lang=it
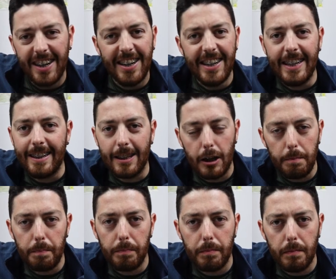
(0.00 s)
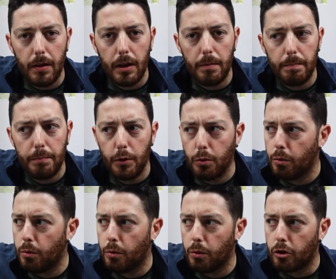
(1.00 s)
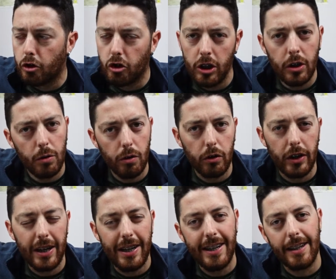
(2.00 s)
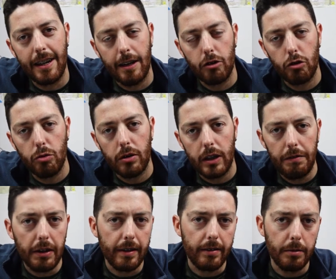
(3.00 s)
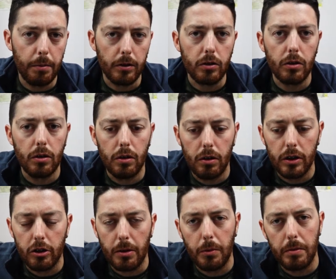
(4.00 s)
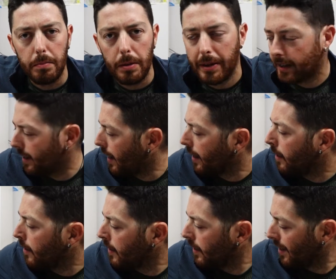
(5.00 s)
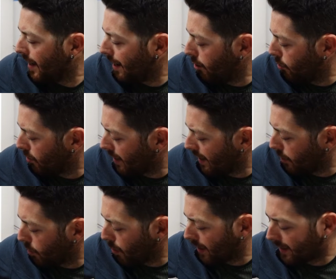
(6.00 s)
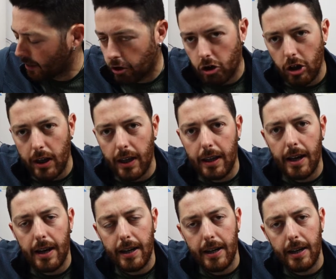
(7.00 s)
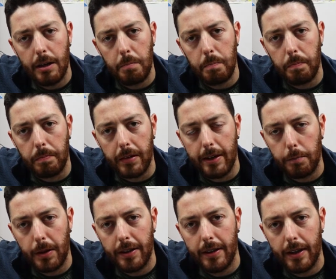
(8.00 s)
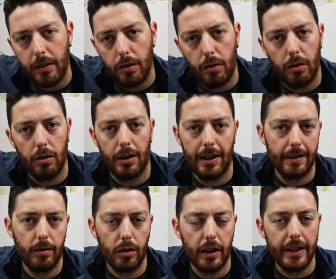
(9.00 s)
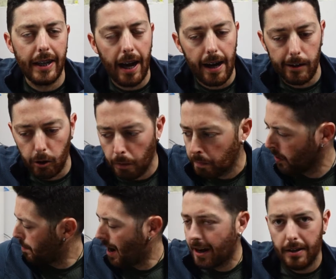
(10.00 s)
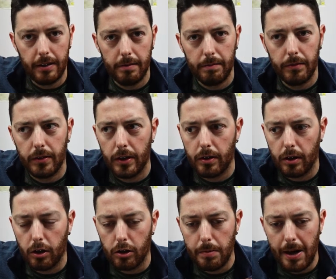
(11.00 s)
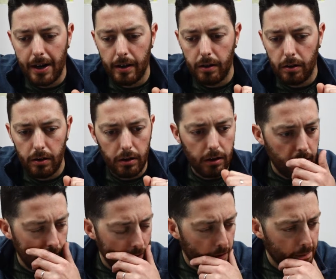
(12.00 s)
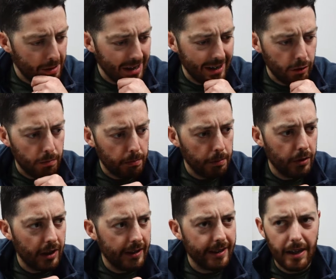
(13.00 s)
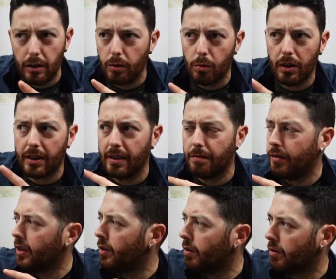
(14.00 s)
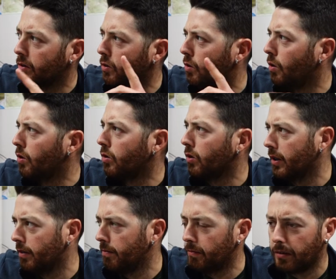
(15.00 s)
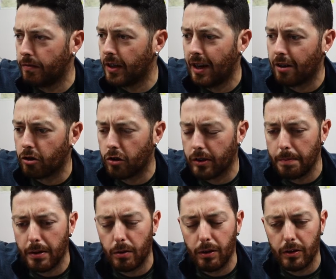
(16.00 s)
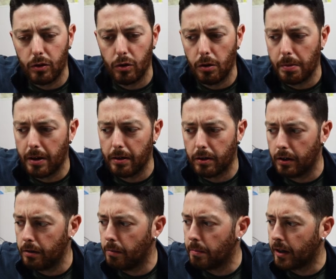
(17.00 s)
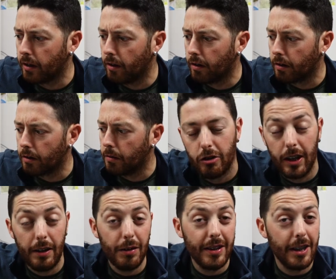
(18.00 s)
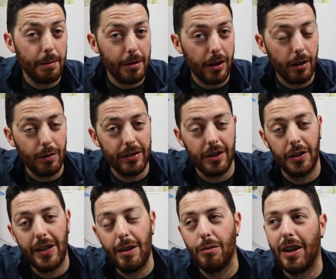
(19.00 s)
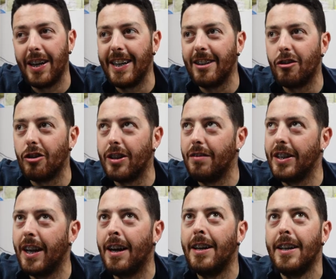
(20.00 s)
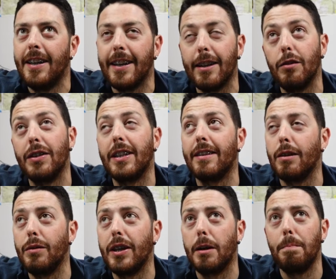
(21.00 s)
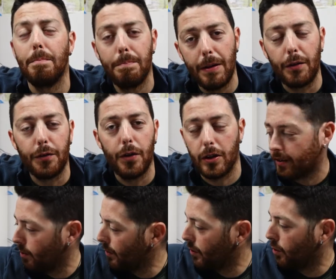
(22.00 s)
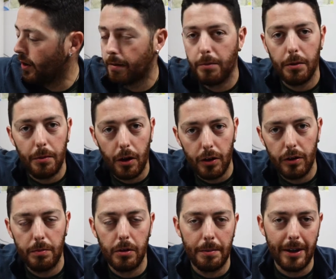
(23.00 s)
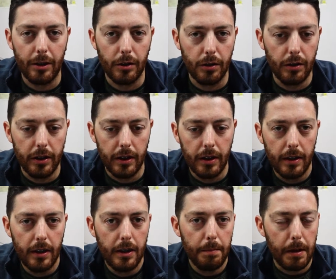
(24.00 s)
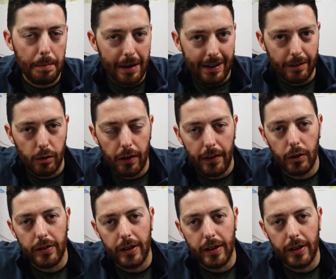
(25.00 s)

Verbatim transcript: litri più 5 o 6 litri aggiuntivi che si possono diciamo, implementare allungando qualche cinghia e mm, espandendo la zona di carico ma se non ricordo male eh, ne ho parlato un po' più nel dettaglio in qualche video scorso che vi lascio sempre qua sopra, ora non mi ricordo. Ci tenevo a dire però che questa non è una legge divina che dovete seguire per forza, questo è il mio modo, il mio metodo di preparazione dello